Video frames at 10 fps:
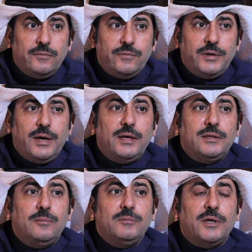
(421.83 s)
في
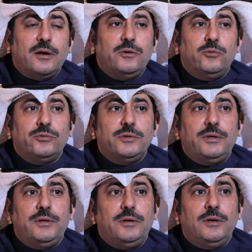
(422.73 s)
عدم
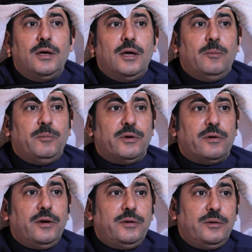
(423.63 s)
تقيده براي